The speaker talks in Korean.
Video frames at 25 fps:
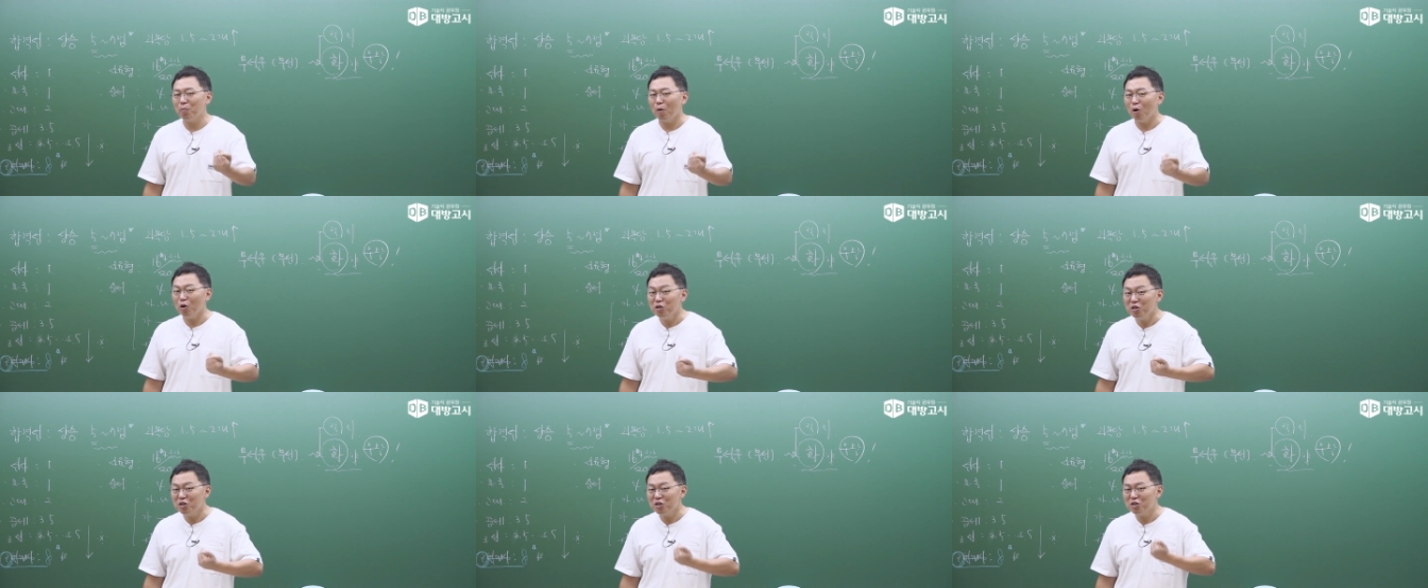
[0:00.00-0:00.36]

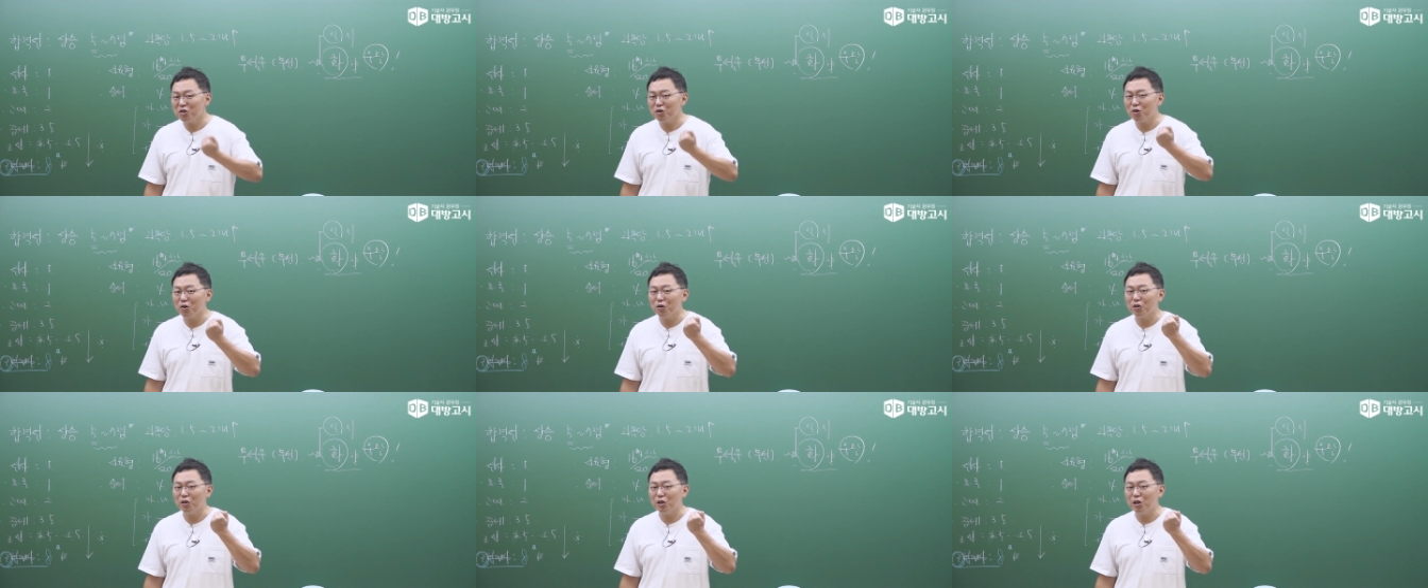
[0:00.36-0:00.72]

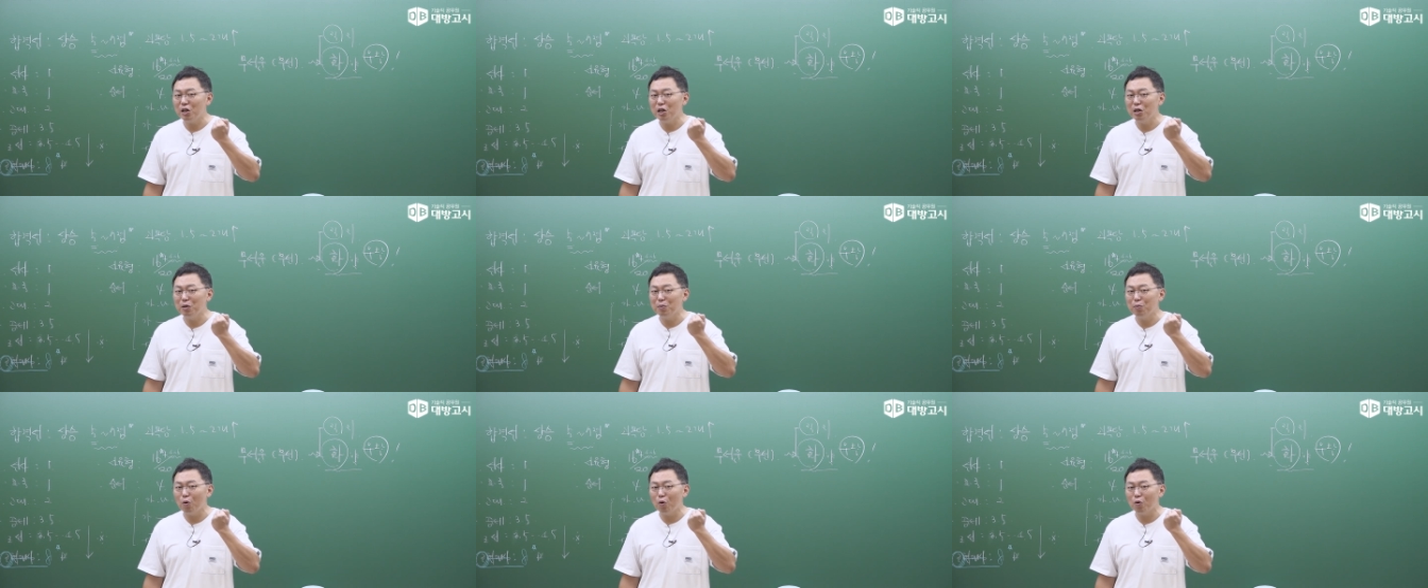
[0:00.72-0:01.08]
먼저
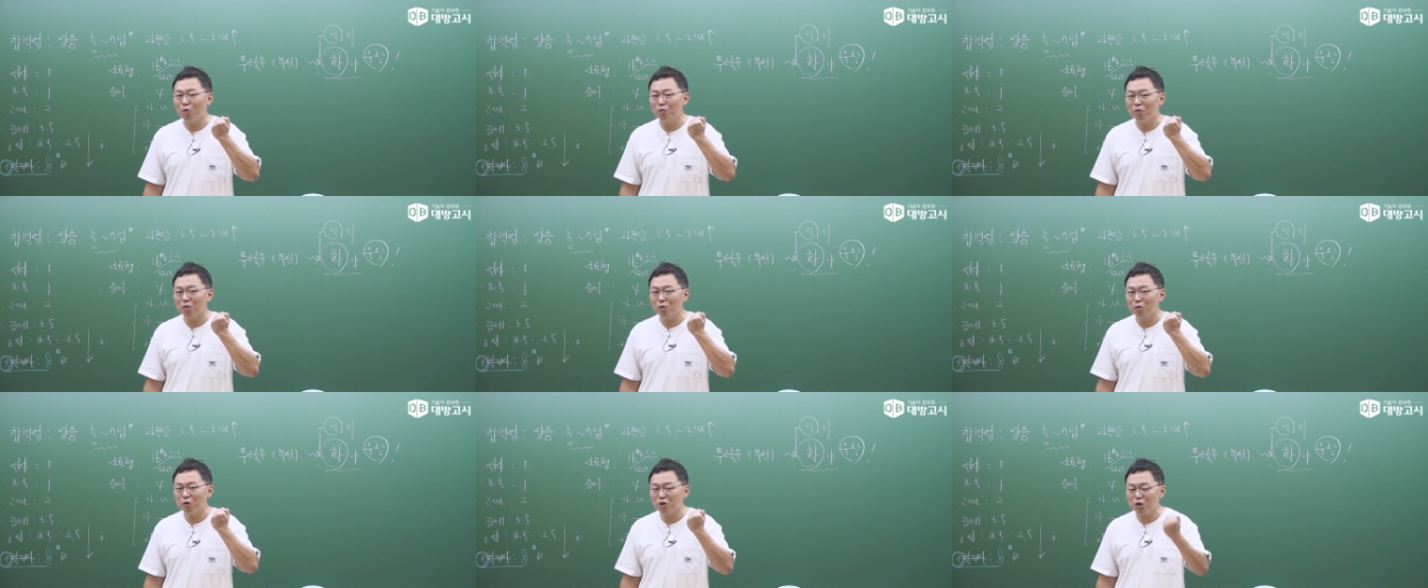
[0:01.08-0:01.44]

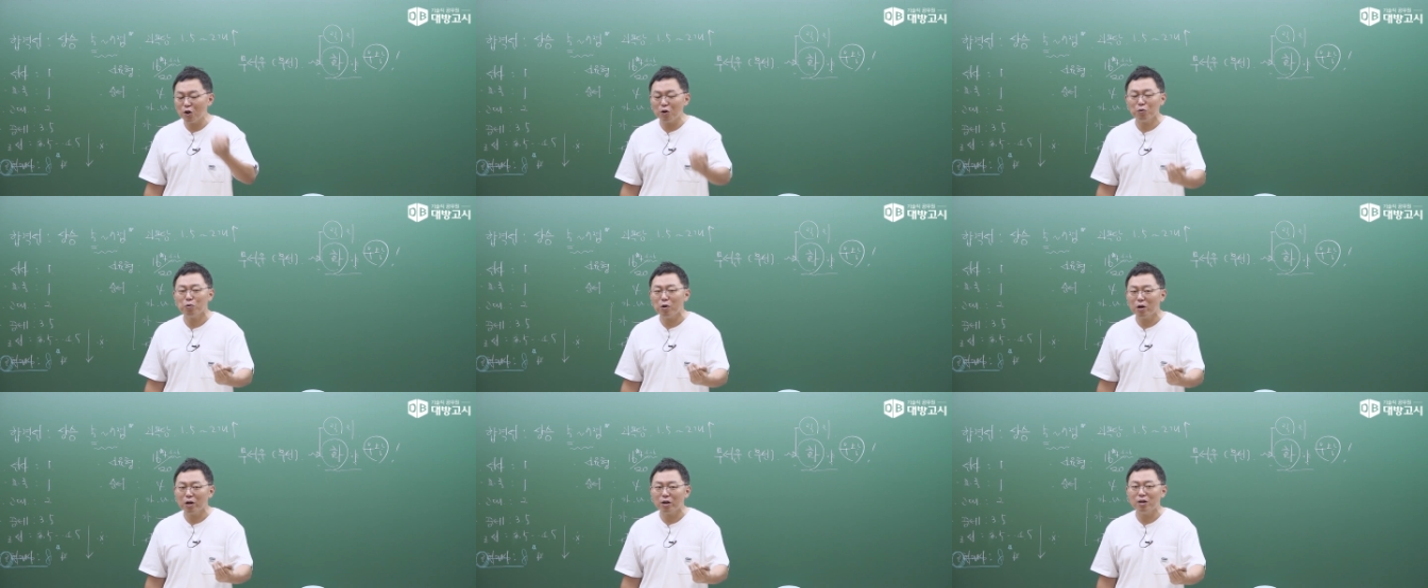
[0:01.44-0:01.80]
일본
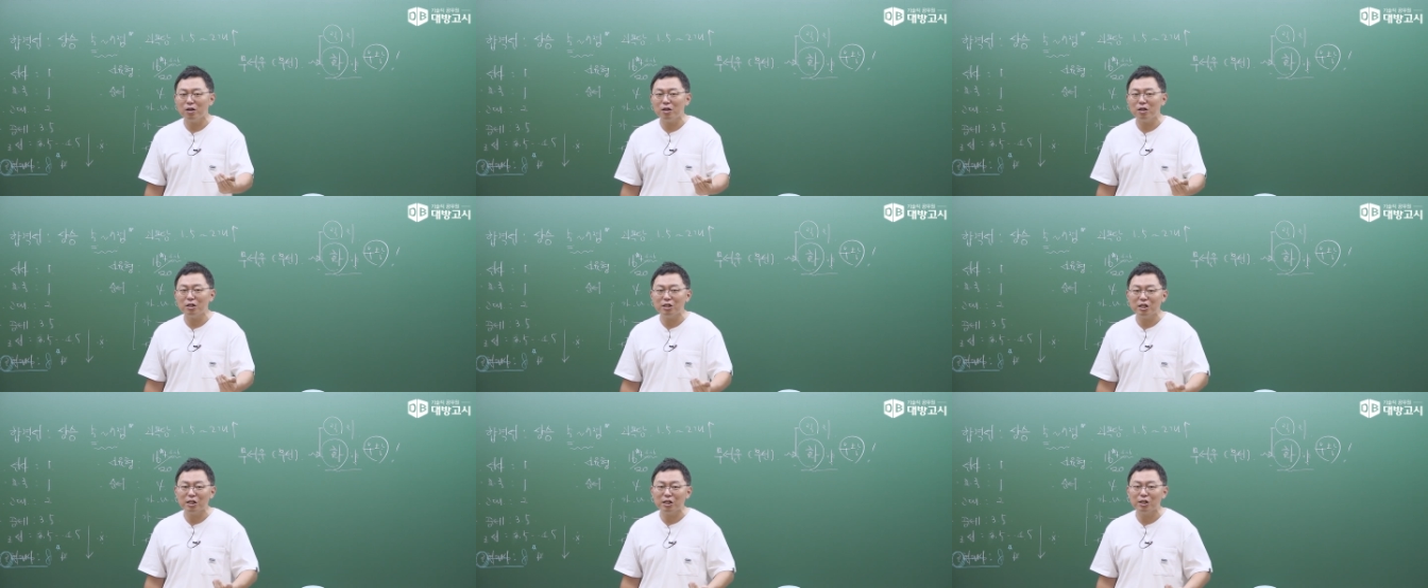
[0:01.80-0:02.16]

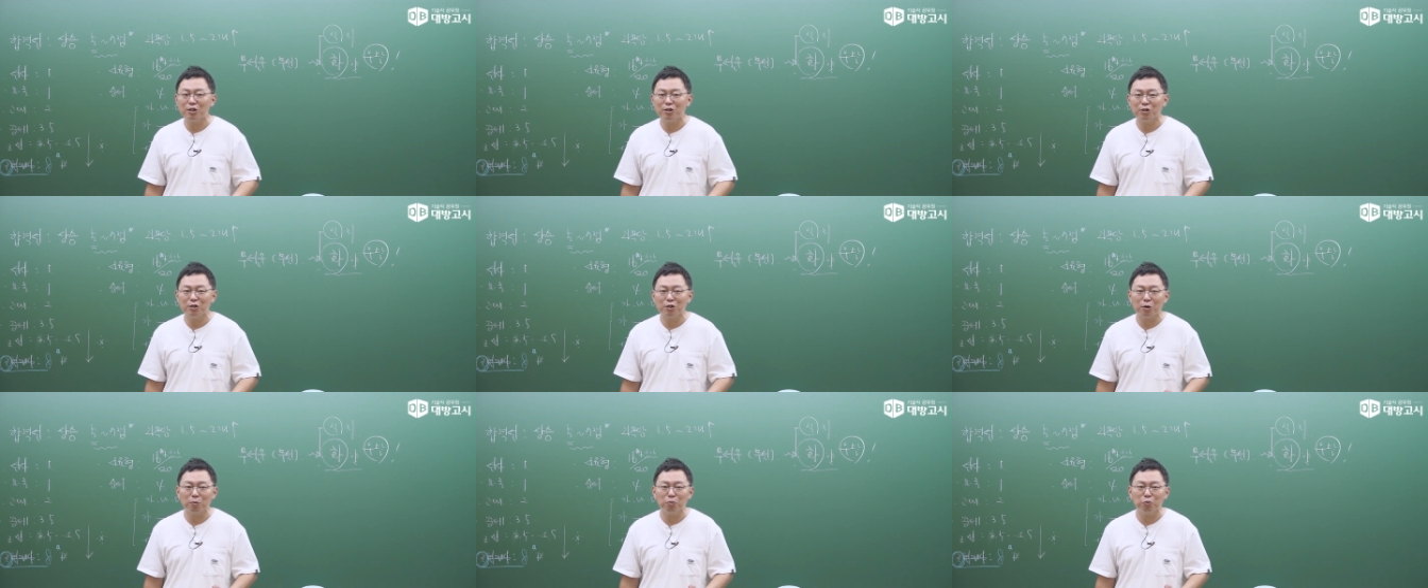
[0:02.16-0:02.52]
천황을
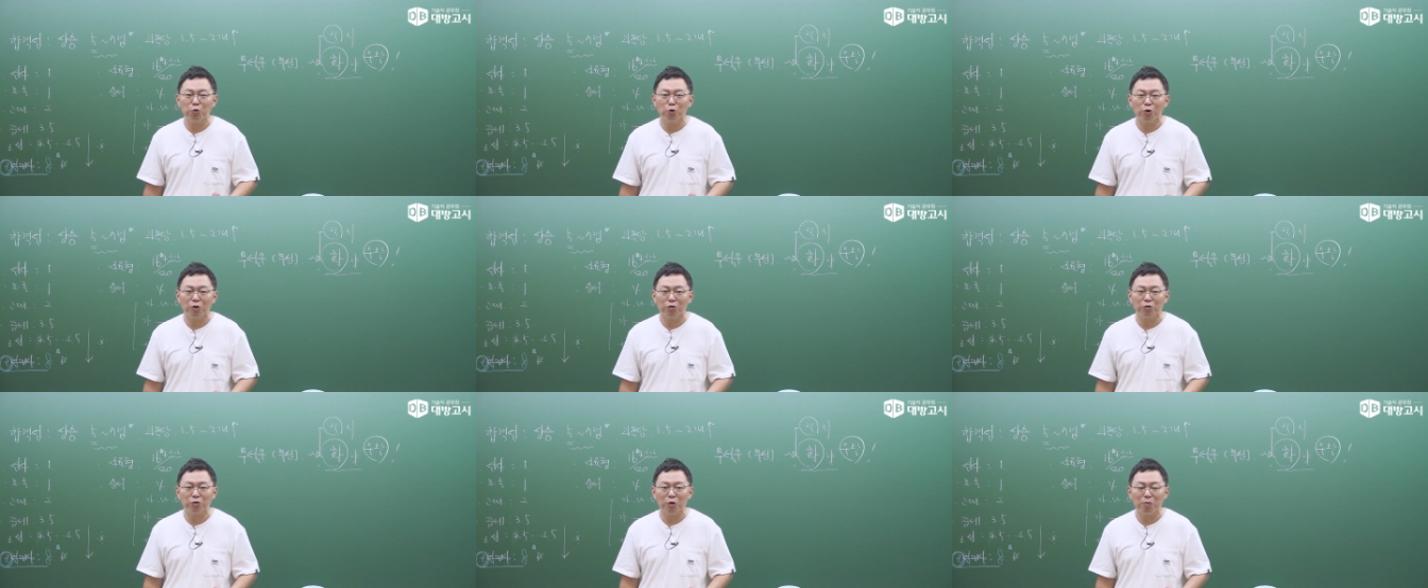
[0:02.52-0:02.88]
직접
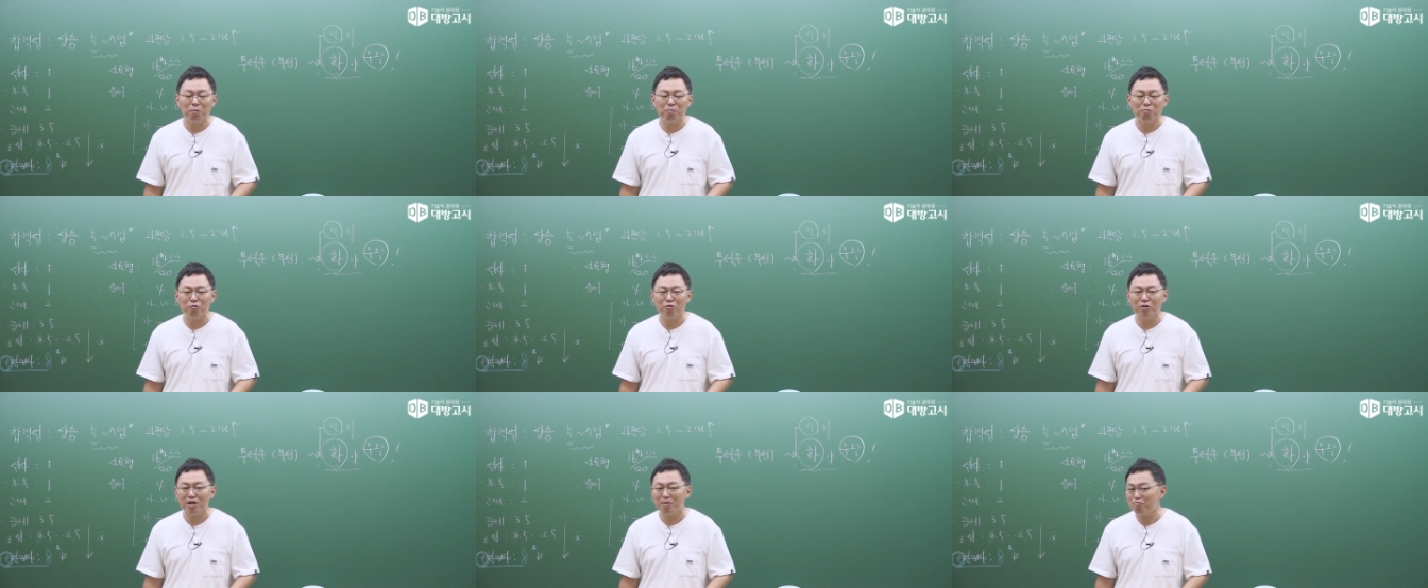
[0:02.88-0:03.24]

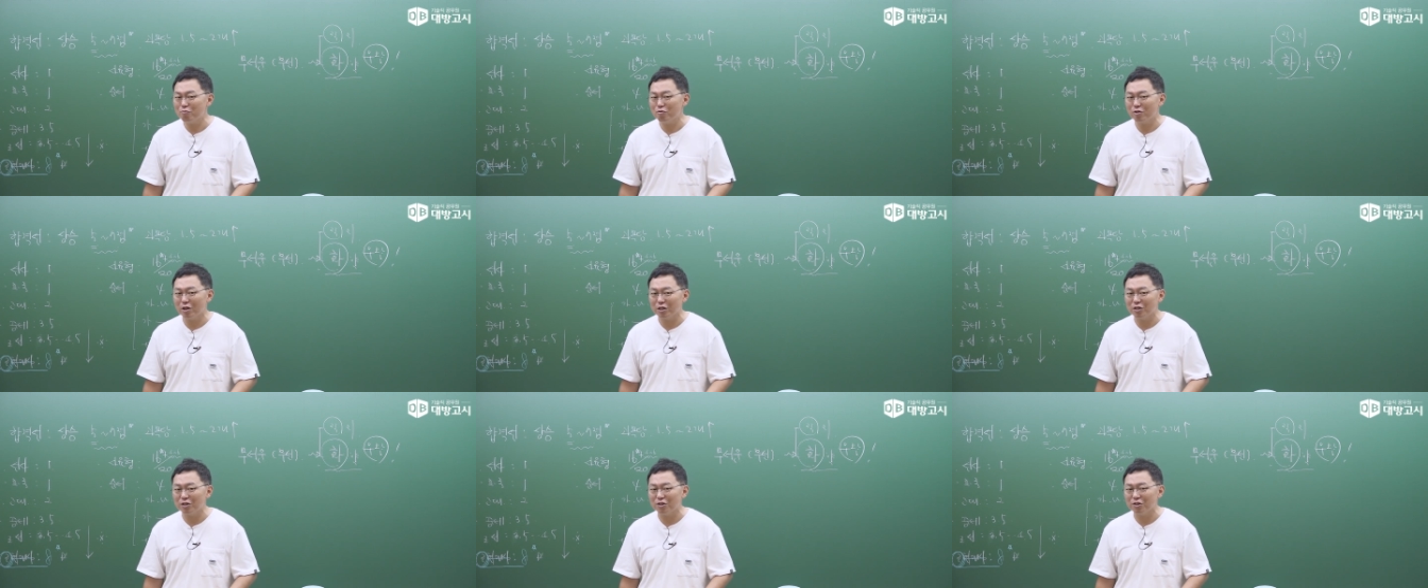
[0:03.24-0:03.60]
노렸던 분
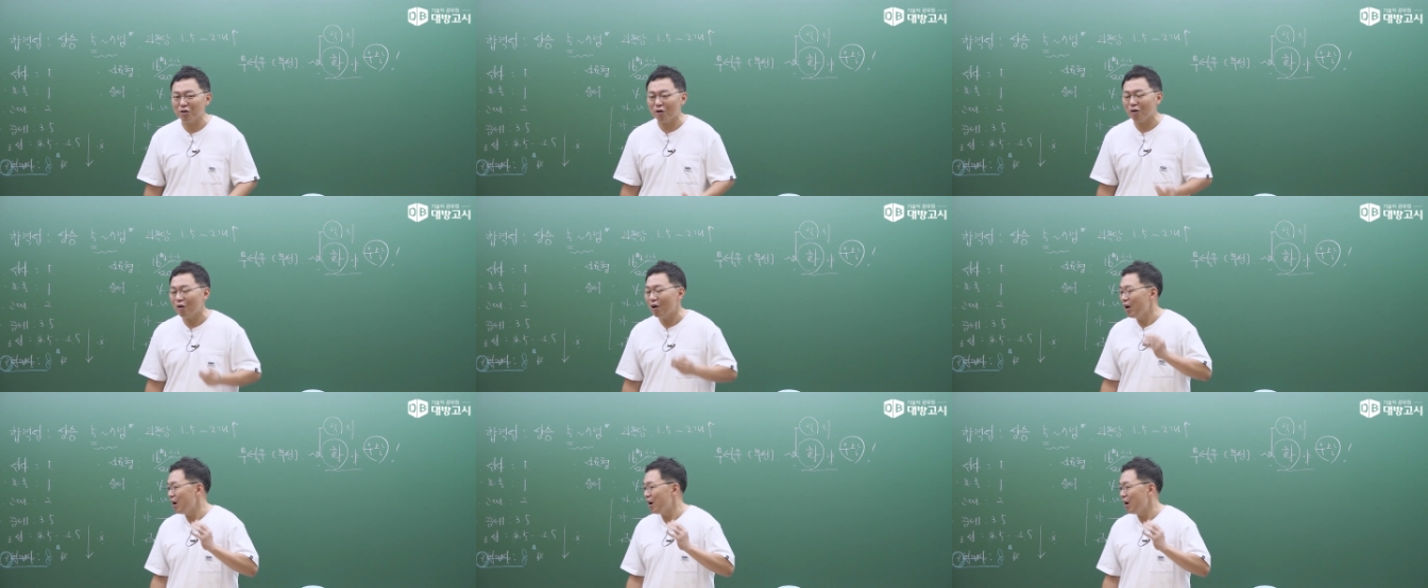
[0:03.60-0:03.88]
한분 분 계시죠.